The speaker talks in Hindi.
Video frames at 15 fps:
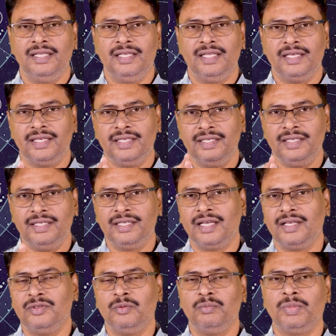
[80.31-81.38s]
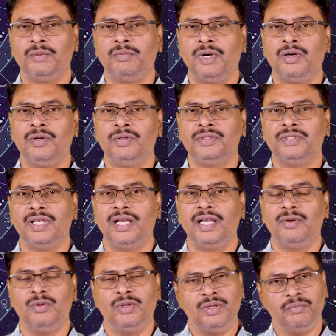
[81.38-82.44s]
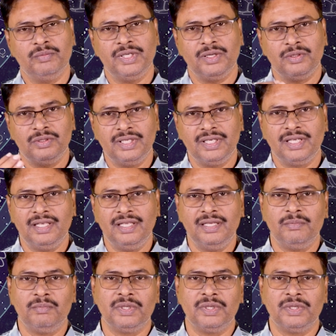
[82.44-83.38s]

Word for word: लेकिन इनका जो प्रभाव होता है वो लंबी अवधि के लिए